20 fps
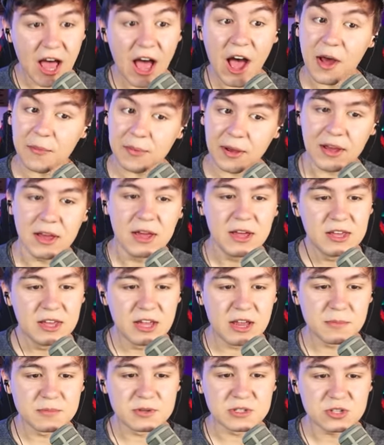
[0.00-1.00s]
Aber
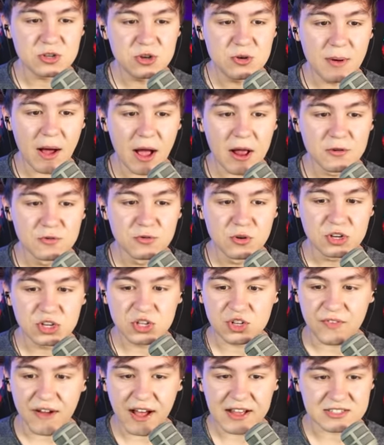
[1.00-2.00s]
hier gibt es überall nur die
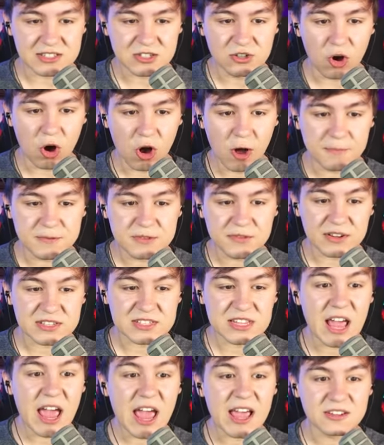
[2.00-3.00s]
schwarzen Orbs, was
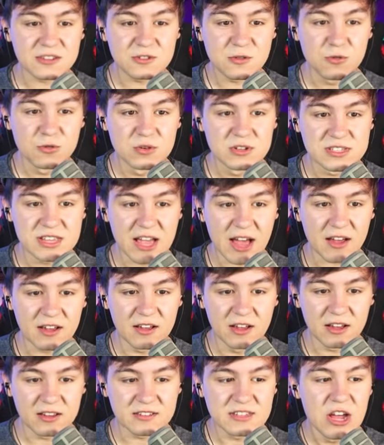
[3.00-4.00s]
eine echt coole Sache
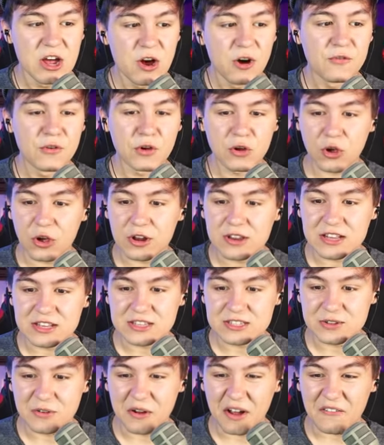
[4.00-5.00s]
ist. Und wir können
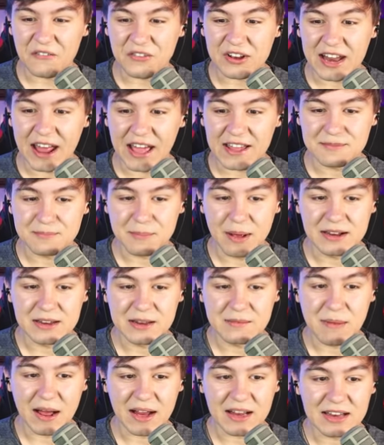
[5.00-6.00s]
jetzt sogar vielleicht mal
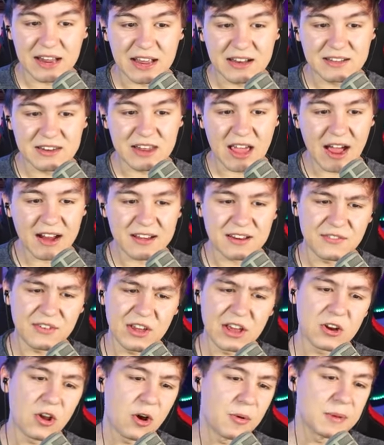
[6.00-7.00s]
den Magneten hier
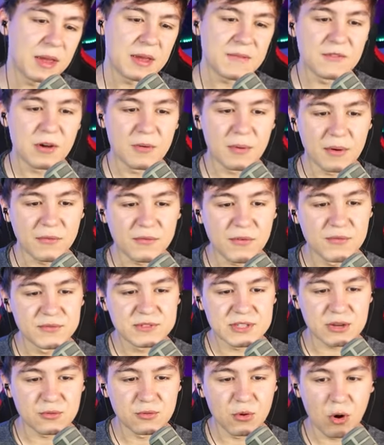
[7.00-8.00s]
aktivieren. Komm, geben wir mal
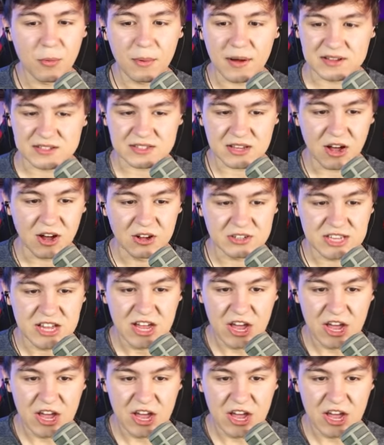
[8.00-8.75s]
50 Robux aus.